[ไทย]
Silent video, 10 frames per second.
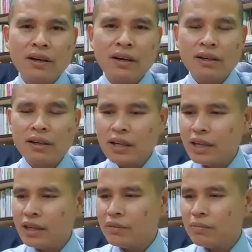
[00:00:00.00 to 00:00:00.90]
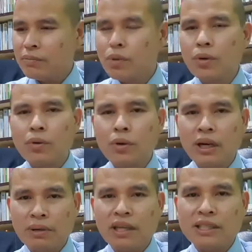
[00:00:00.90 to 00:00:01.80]
ก็เลยได้พูดคุย
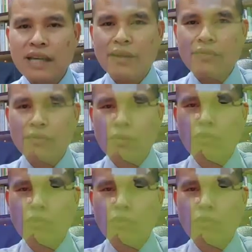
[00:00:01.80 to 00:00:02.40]
กับลิงจ่าฝูง